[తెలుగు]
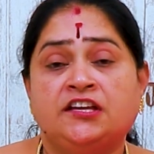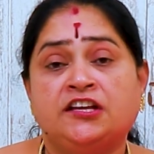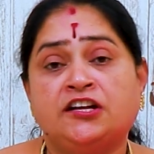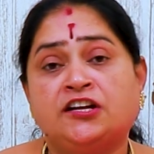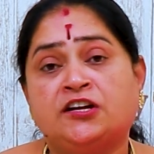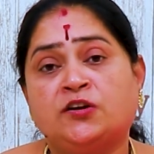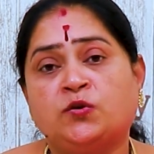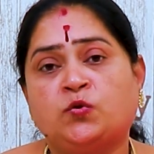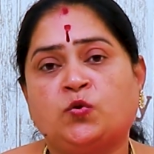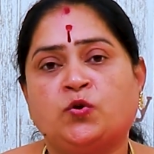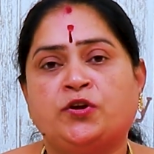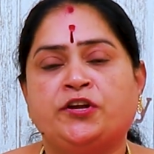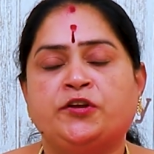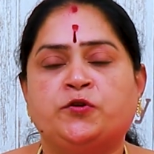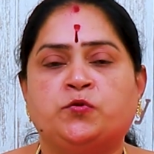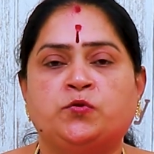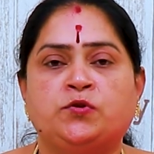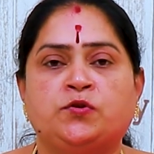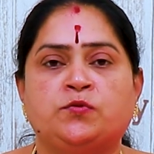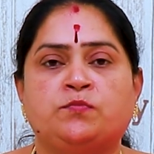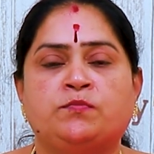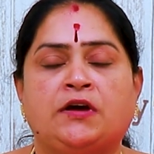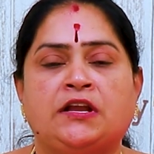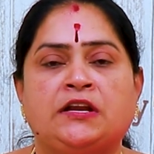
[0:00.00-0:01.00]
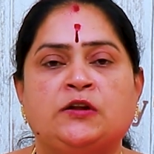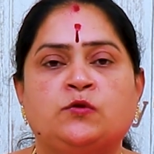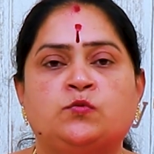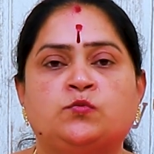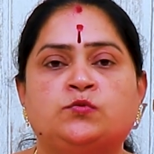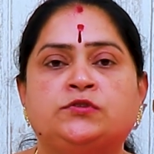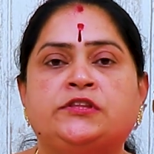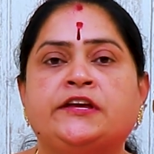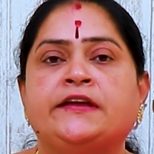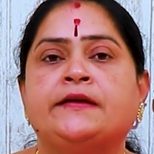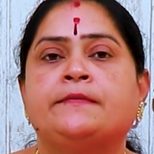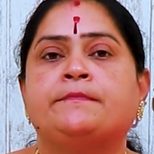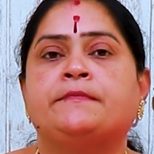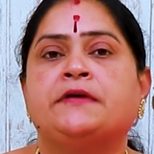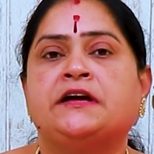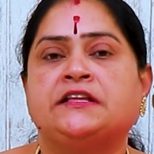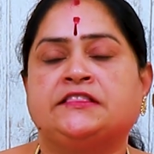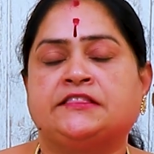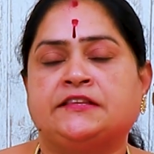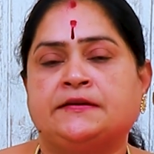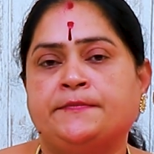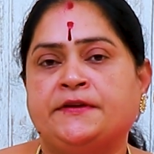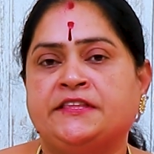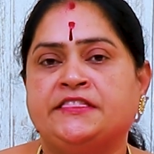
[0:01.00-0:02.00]
ఇంకా కొన్ని కుటుంబాల్లో ఉదయం
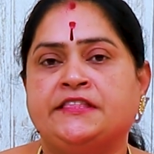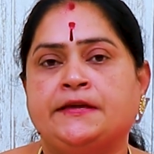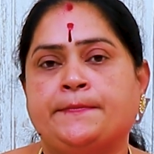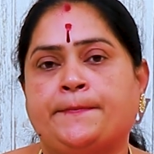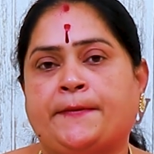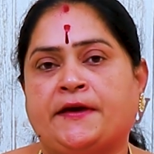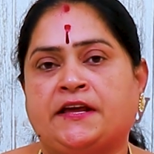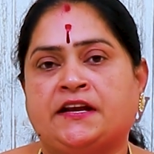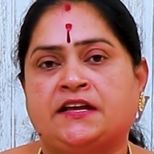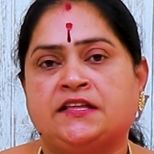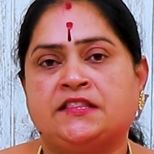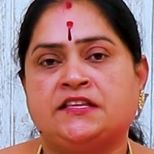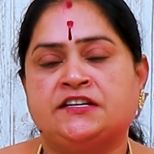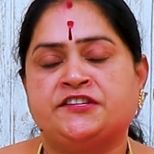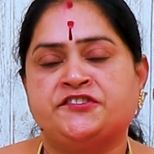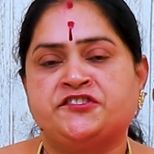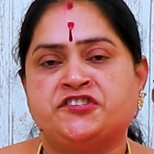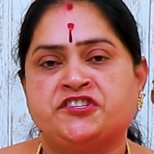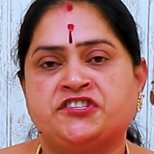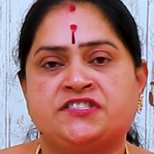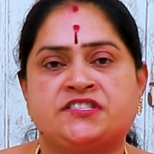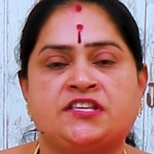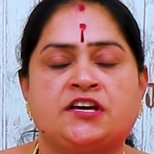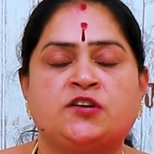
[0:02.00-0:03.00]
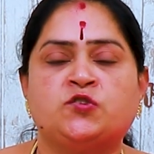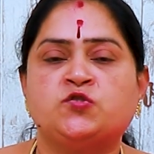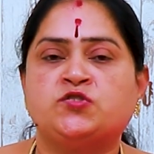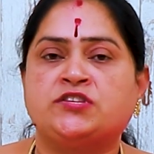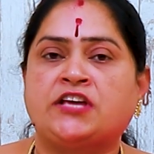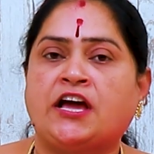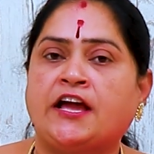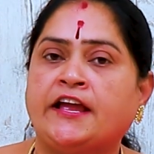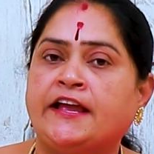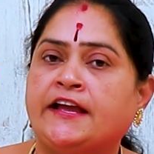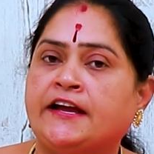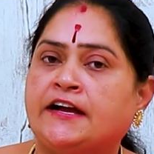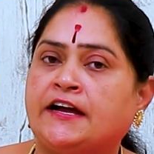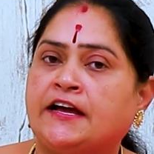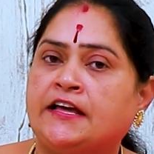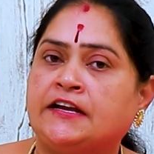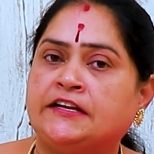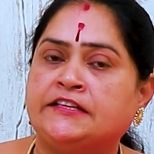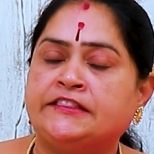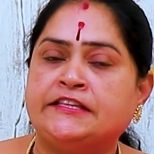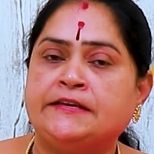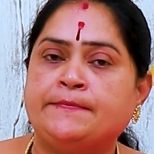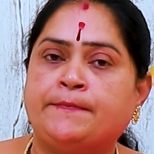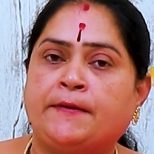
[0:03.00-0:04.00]
మాత్రమే దీపారాధన చేస్తారు
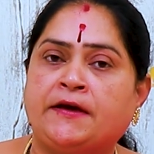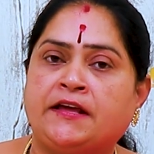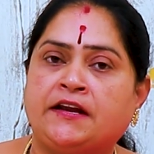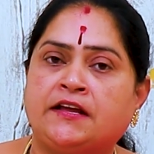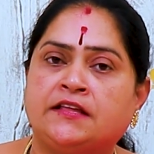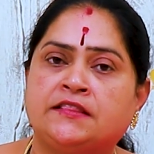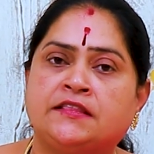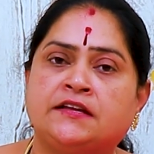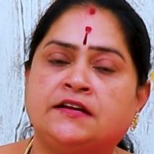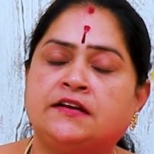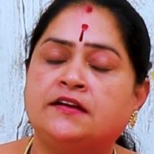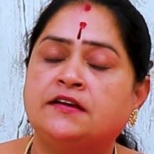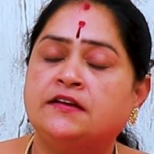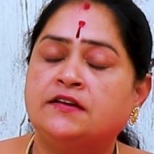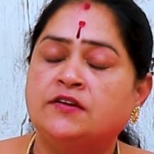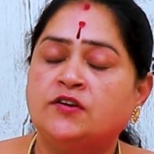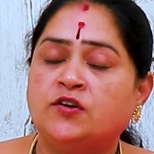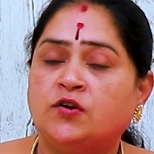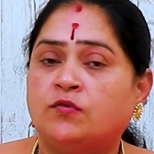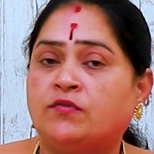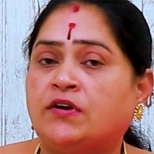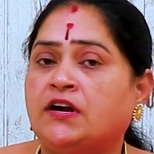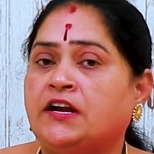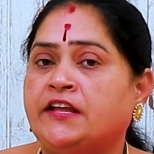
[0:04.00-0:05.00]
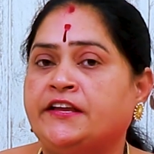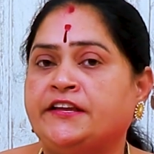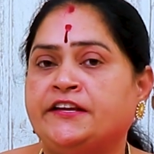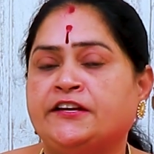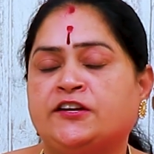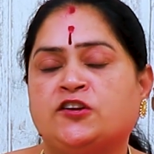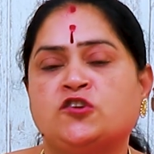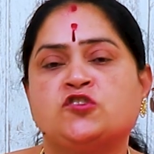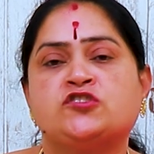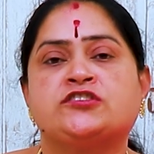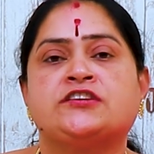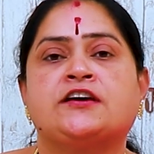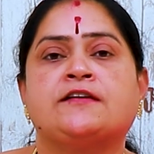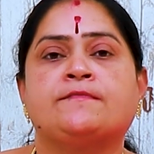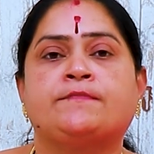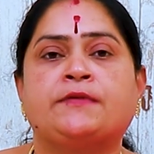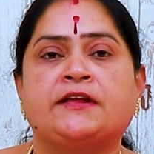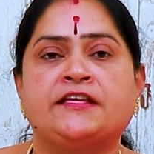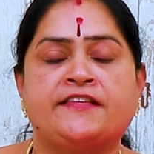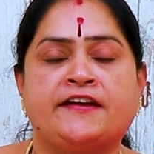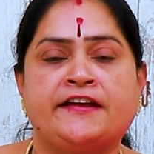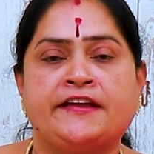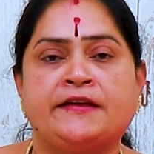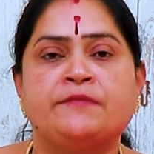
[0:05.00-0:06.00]
సాయంకాలం దీపారాధన వాళ్ళ ఇంట్లో
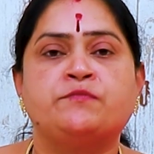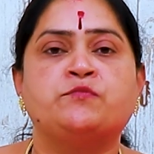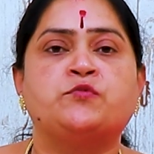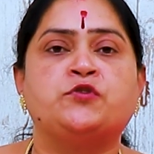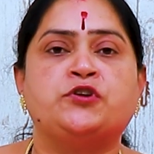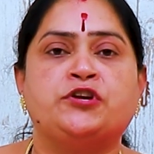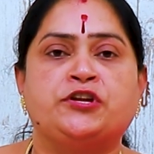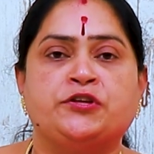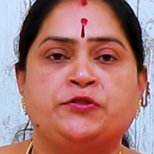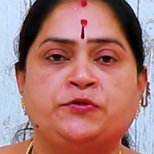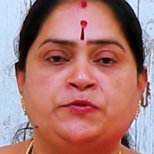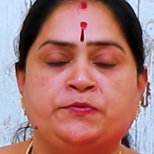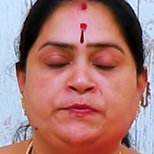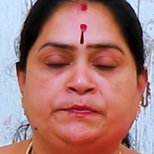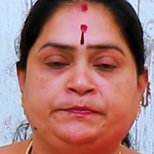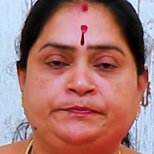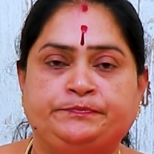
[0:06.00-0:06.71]
సాంప్రదాయం ఉండదు